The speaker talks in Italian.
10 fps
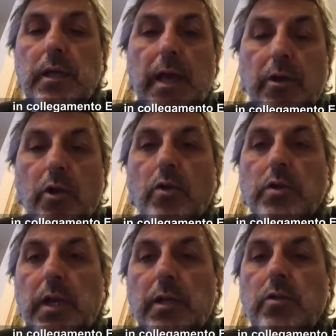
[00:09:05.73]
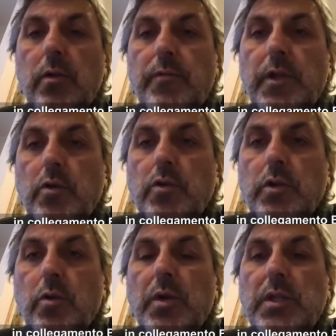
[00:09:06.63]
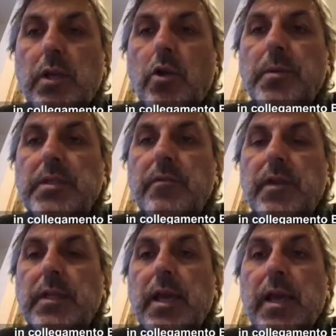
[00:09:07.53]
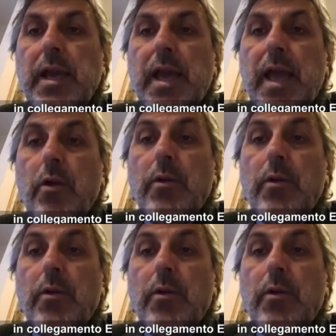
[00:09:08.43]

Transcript: che hanno contratto il virus. Quindi come si vede è